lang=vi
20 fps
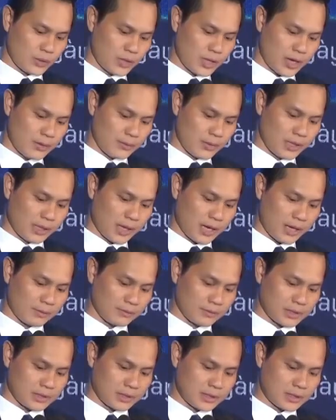Chí Minh.
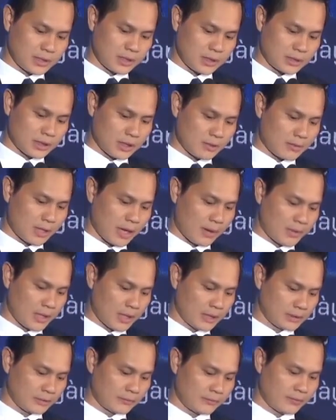Showroom có thiết kế
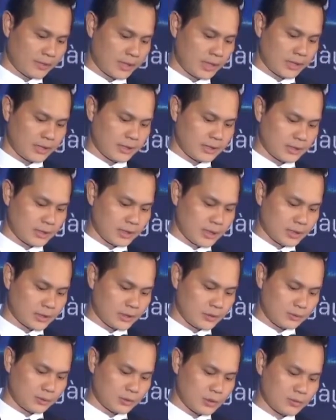hiện đại, trang
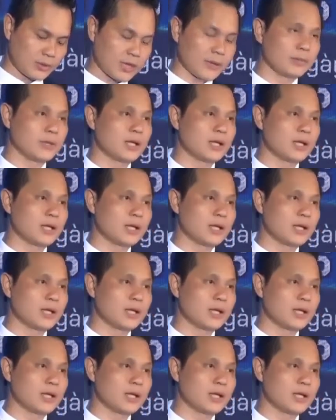bị tiện